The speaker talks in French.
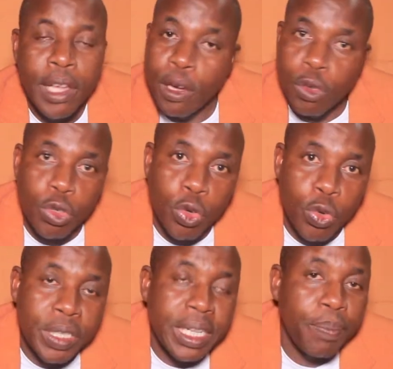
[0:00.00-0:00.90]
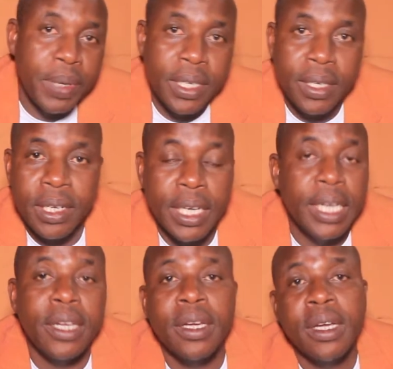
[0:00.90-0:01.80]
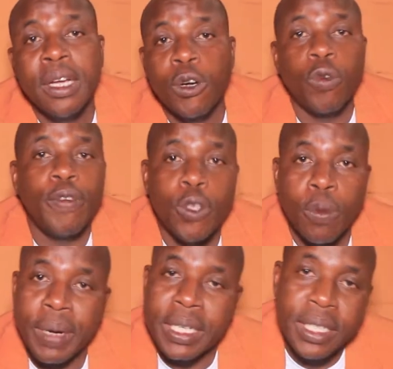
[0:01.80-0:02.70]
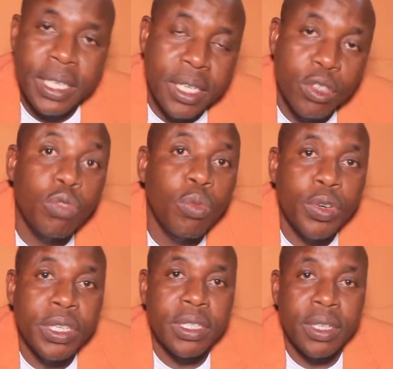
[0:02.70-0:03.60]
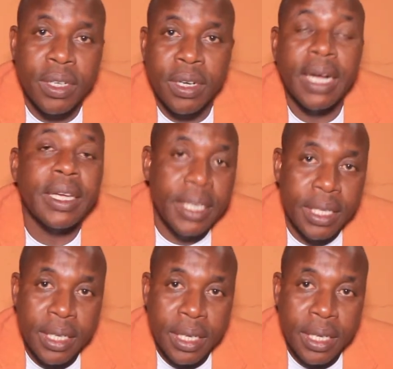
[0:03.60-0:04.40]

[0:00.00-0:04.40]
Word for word: Et aujourd'hui, ça payait. Et nous faisons partie des humoristes euh, en qui